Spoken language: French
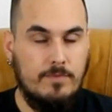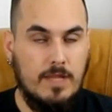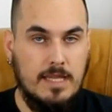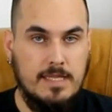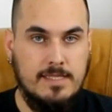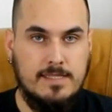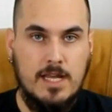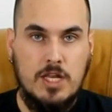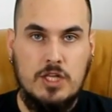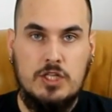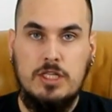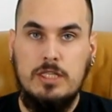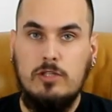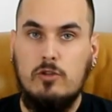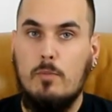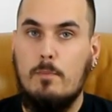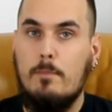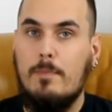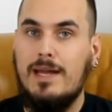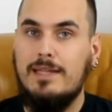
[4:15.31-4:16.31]
Il s'agit
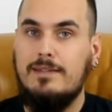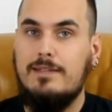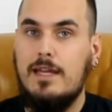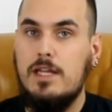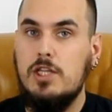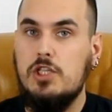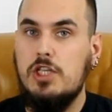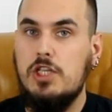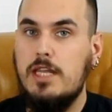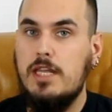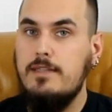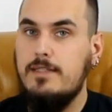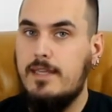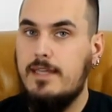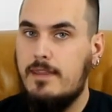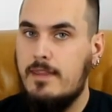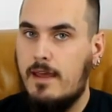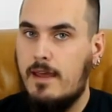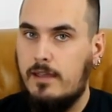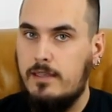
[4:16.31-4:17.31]
de Martha Jane
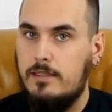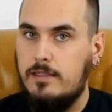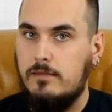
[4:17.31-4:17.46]
Canary,